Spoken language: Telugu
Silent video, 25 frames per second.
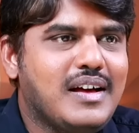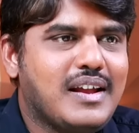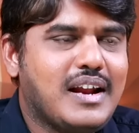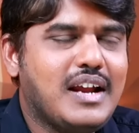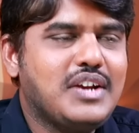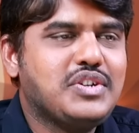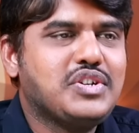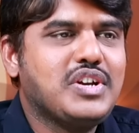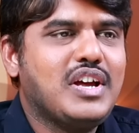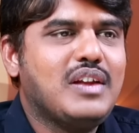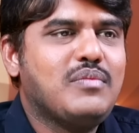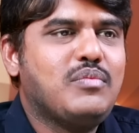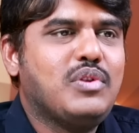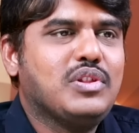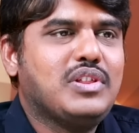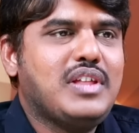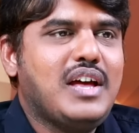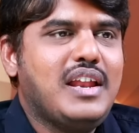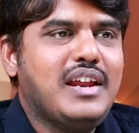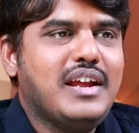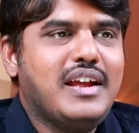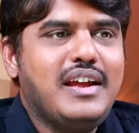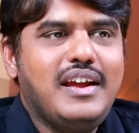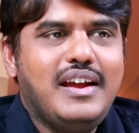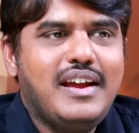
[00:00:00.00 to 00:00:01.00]
రాజేష్ గారు
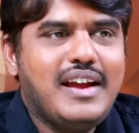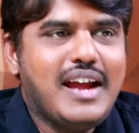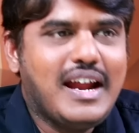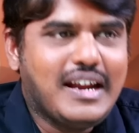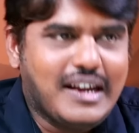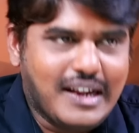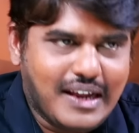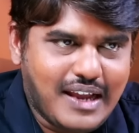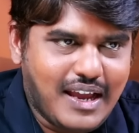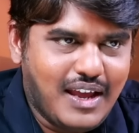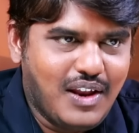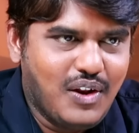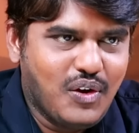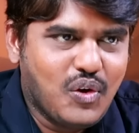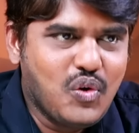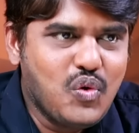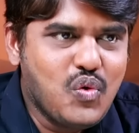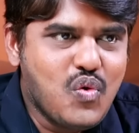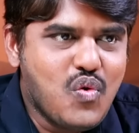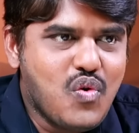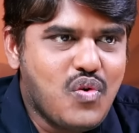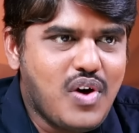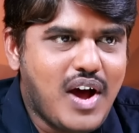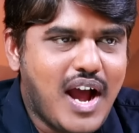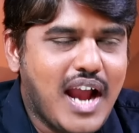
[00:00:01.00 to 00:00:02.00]
మొత్తానికి ఎట్టకేలకు
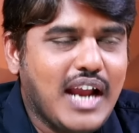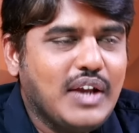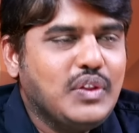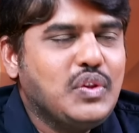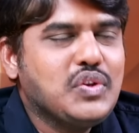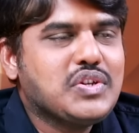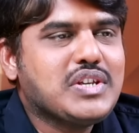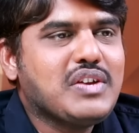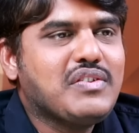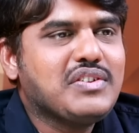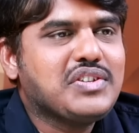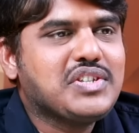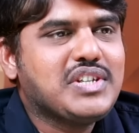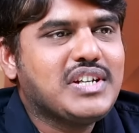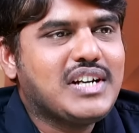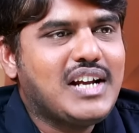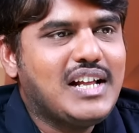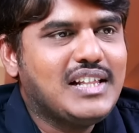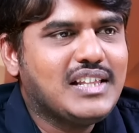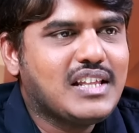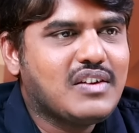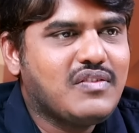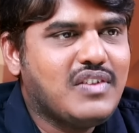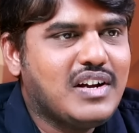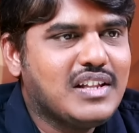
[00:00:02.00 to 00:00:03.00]
ఐదు
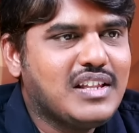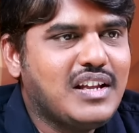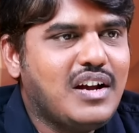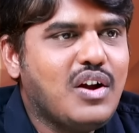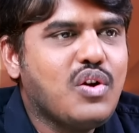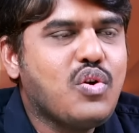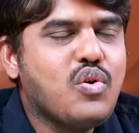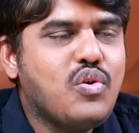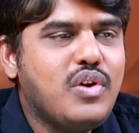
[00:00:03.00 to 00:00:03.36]
సంవత్సరాల తర్వాత